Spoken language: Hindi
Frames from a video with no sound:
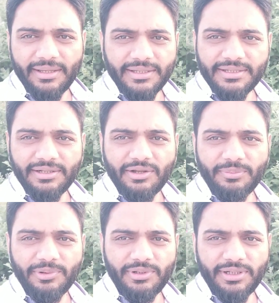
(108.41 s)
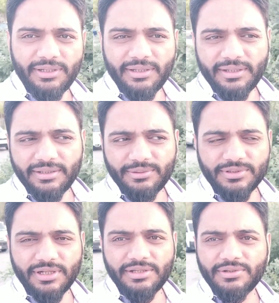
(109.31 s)
एशियन कम्युनिटी है
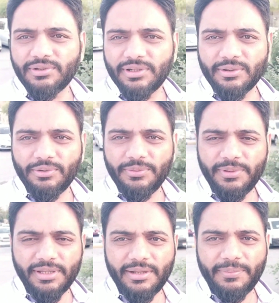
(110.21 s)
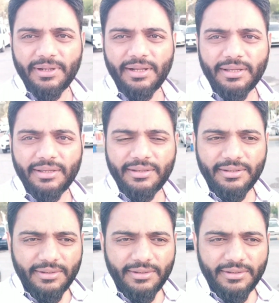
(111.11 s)
दूसरे जो है कोई भी यहाँ पर आके